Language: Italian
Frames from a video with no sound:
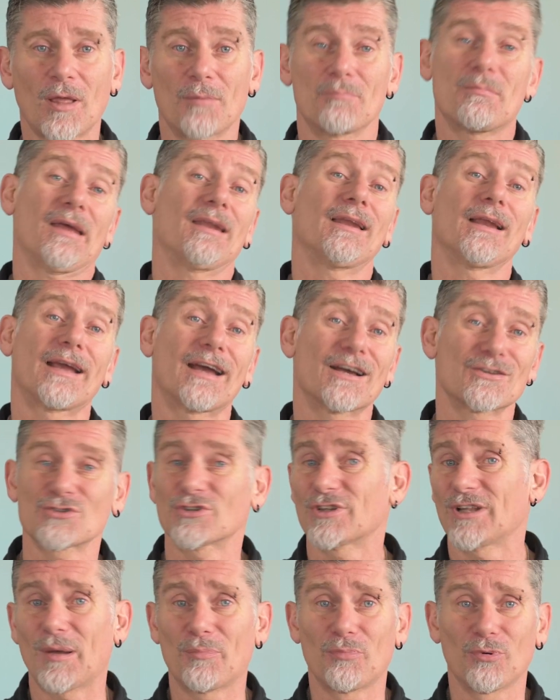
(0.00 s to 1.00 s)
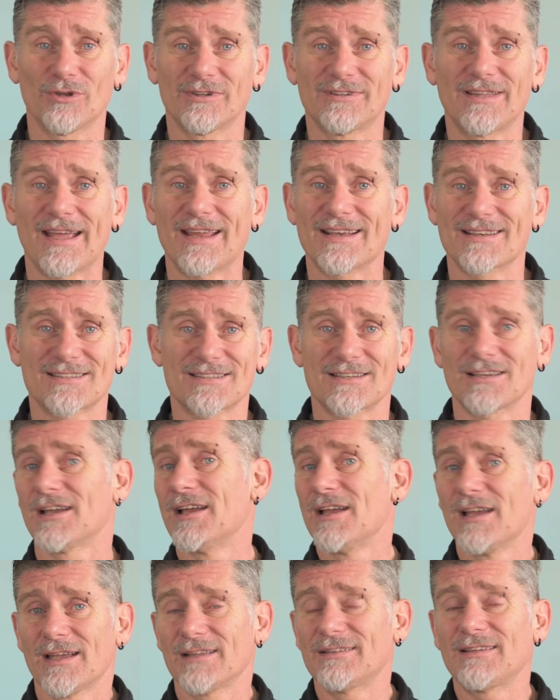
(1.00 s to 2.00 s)
Beh, nel caso della pole dance
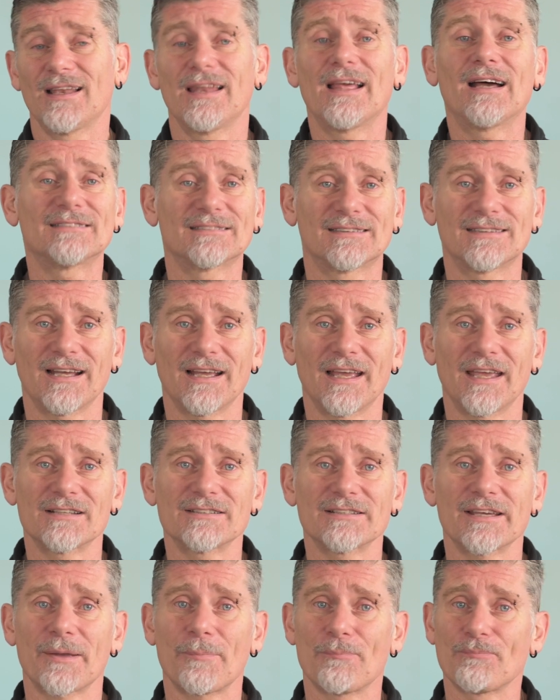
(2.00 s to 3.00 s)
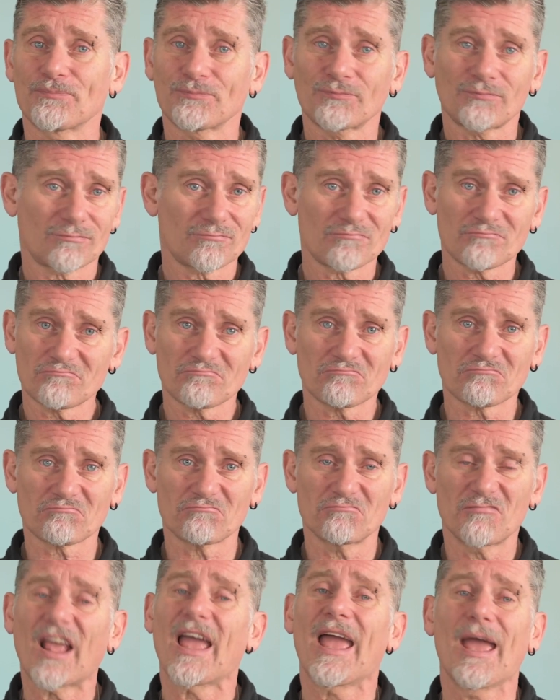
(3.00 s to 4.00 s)
e delle arti aeree
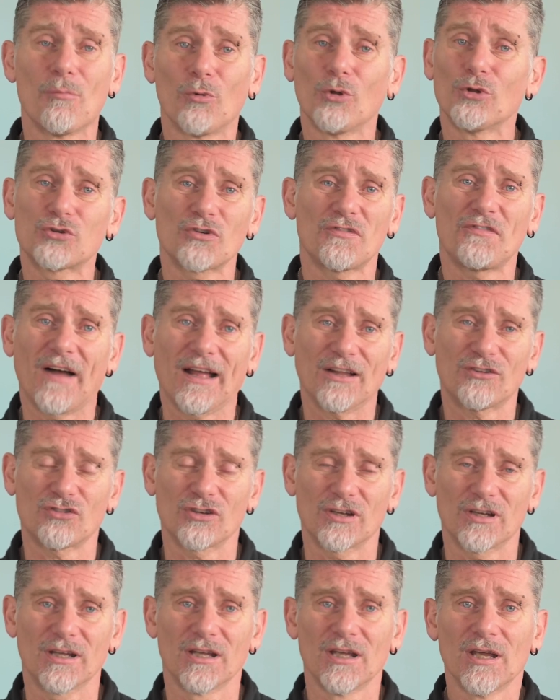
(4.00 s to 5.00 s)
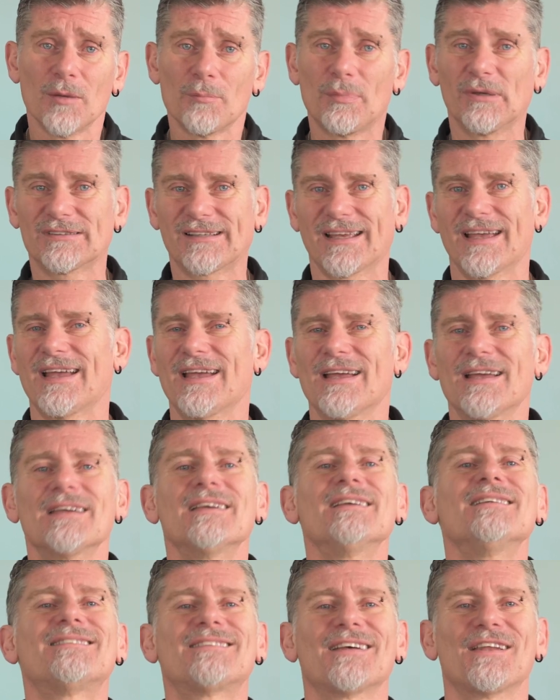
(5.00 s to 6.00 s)
è molto facile perché
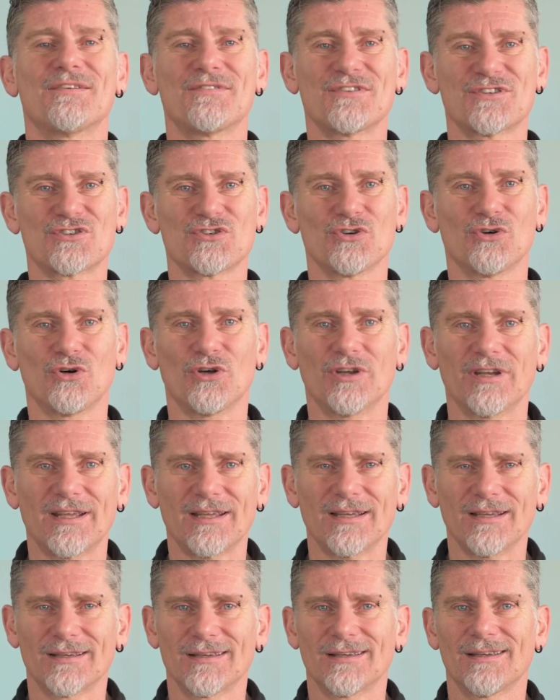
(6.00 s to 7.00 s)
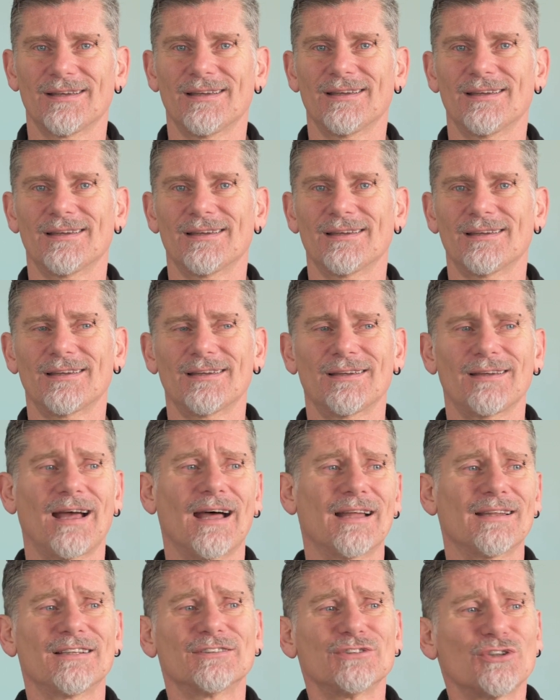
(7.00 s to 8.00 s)
in televisione eh,
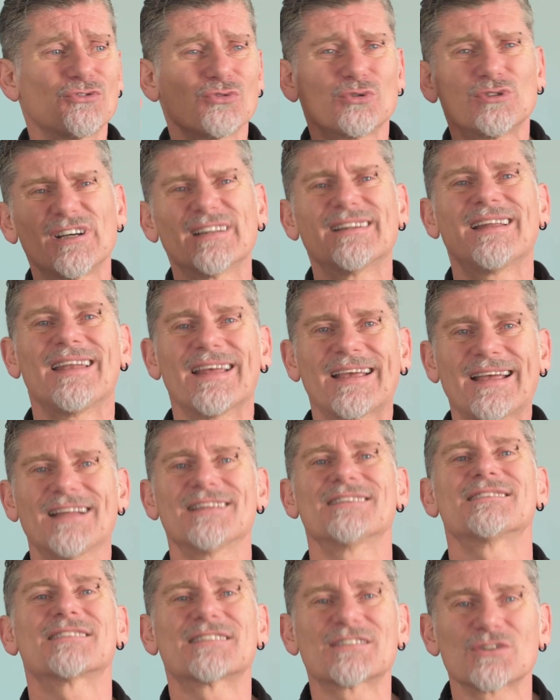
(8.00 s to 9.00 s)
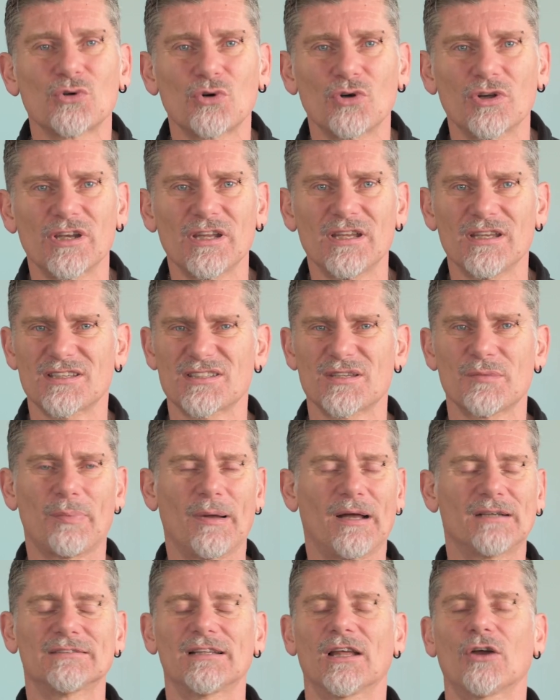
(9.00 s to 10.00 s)
addirittura nelle canzoni si
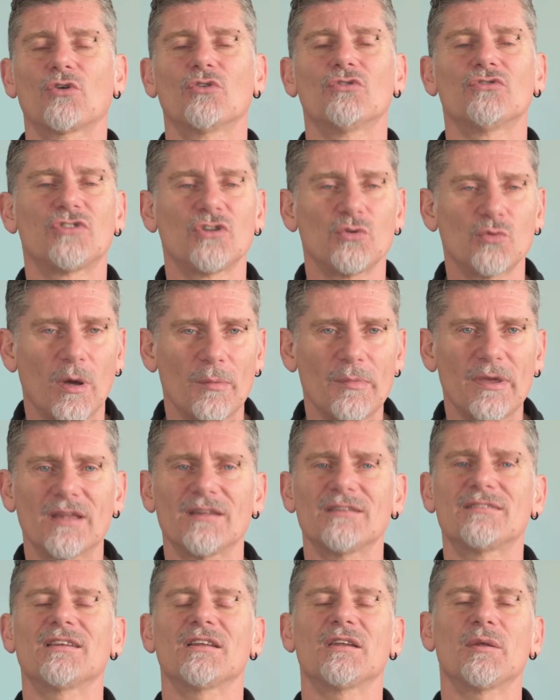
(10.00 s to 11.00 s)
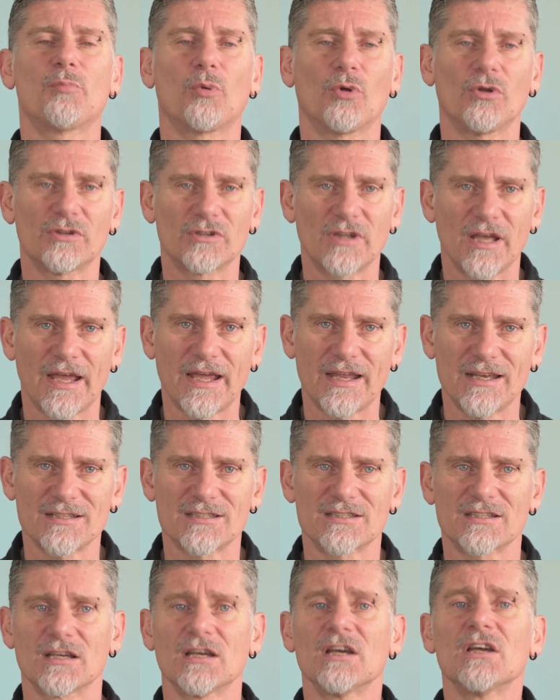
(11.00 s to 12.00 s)
parla continuamente di pole
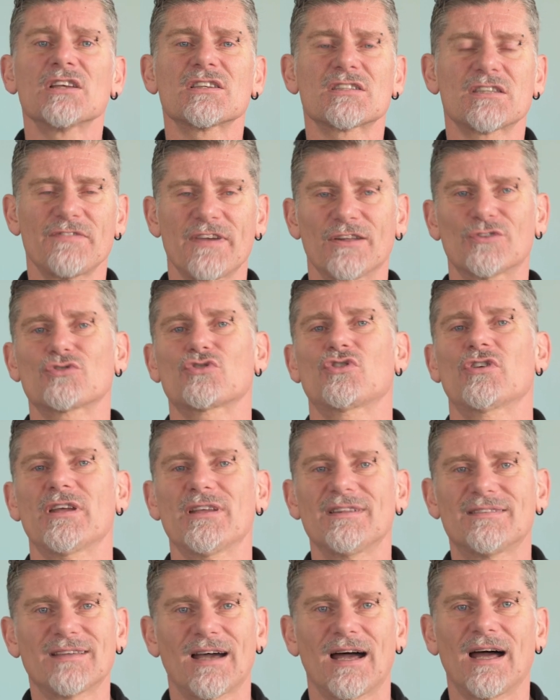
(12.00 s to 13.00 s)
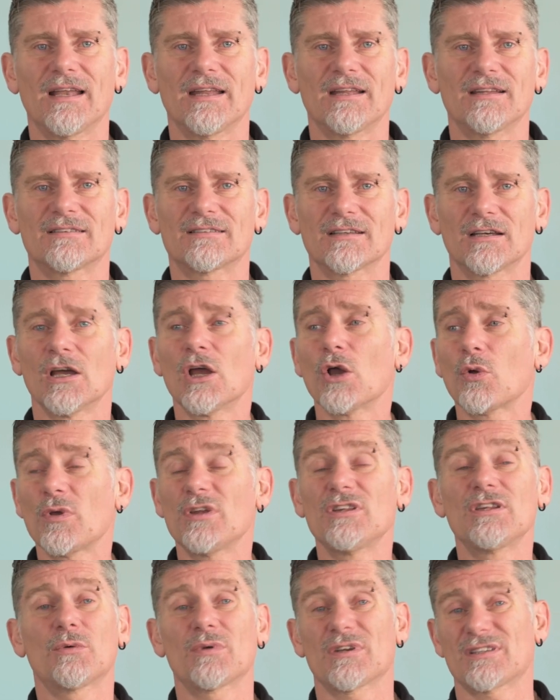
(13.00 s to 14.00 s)
dance, si vedono nei talent,
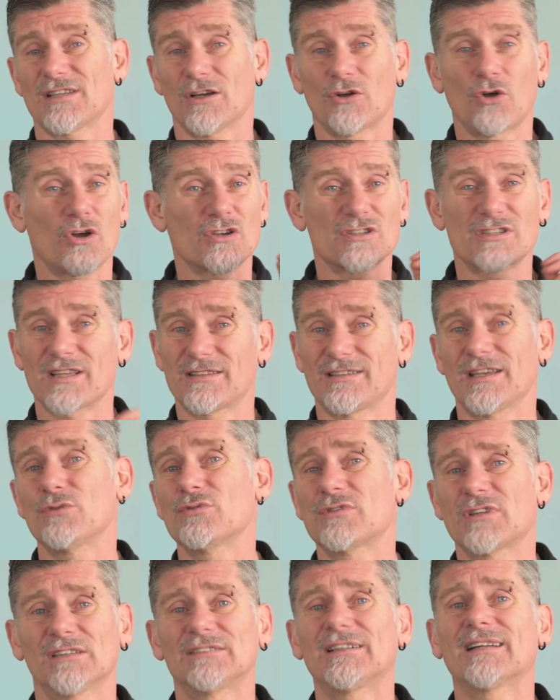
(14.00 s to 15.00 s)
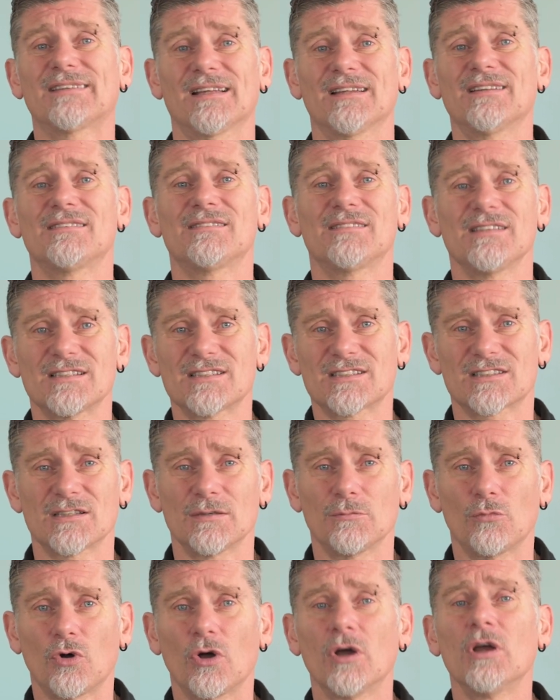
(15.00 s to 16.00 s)
quindi questa cosa ti aiuterà
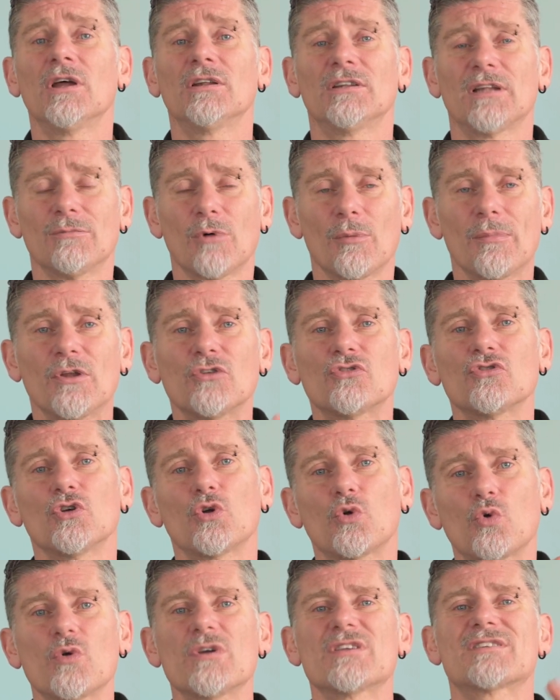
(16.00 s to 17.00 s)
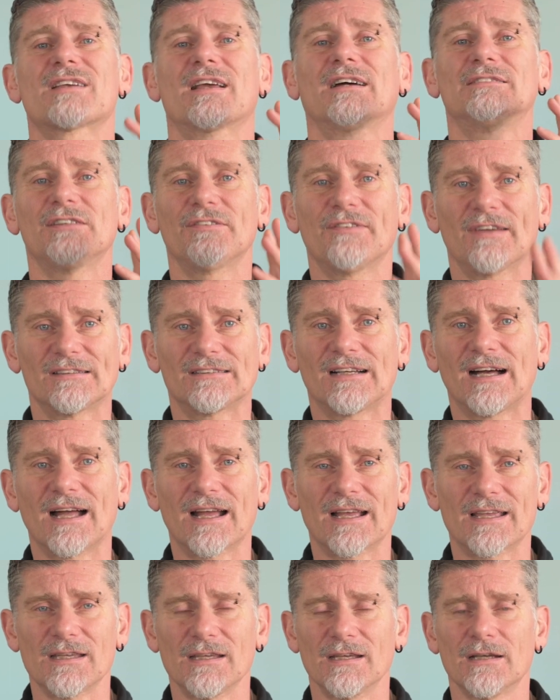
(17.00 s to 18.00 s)
tantissimo nel momento in cui
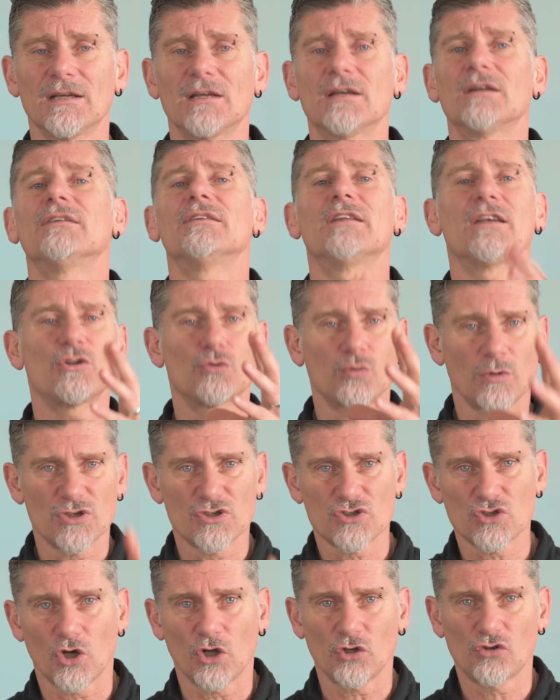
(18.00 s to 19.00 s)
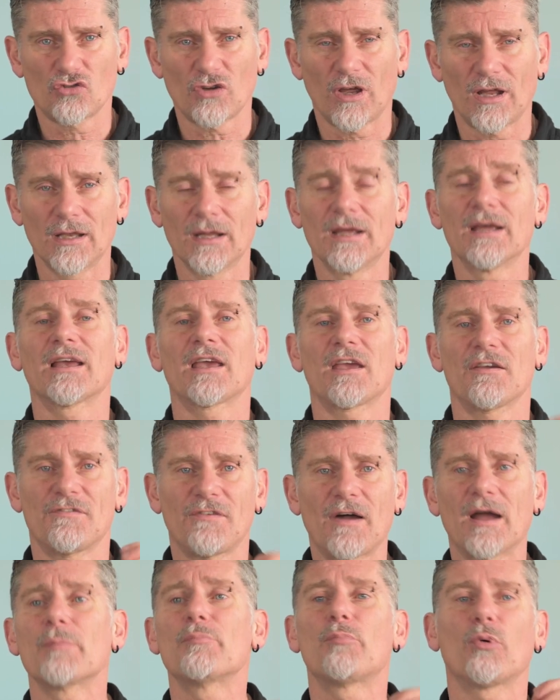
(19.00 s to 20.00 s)
scriverai nei tuoi social che
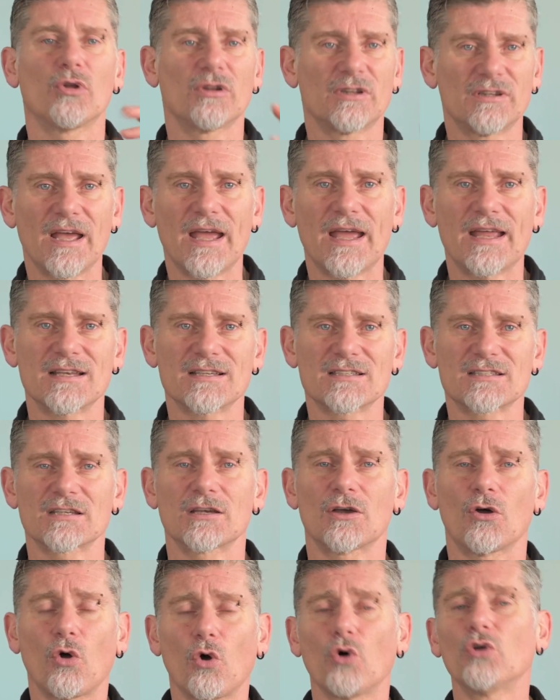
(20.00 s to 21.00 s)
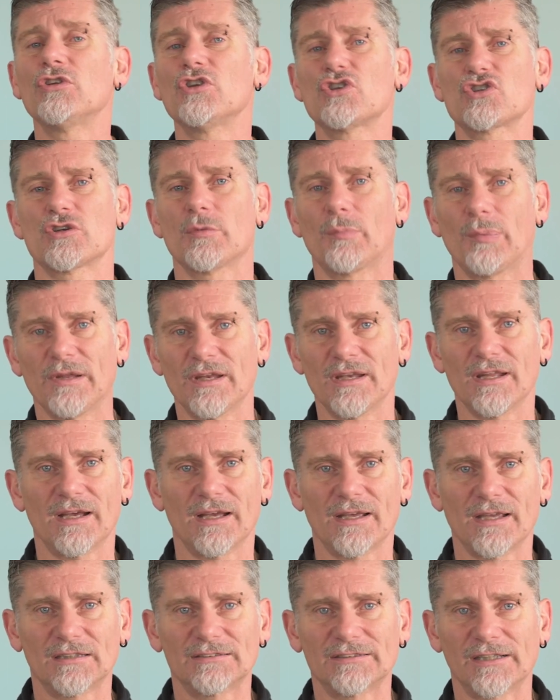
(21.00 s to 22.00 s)
fai pole dance o discipline
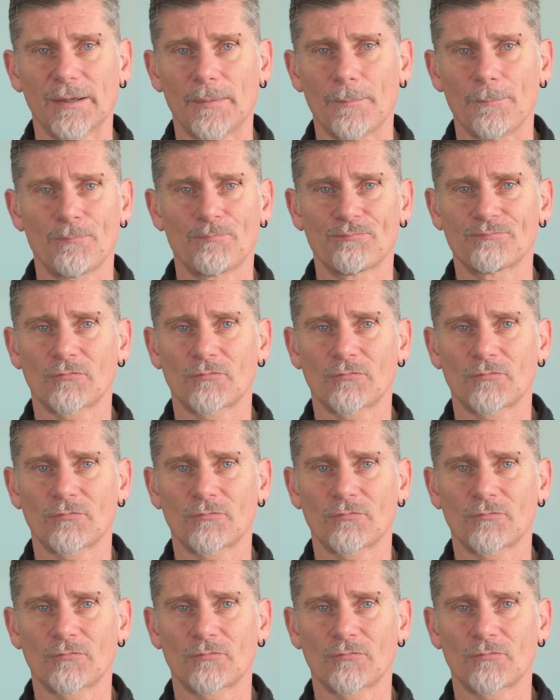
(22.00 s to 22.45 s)
aeree.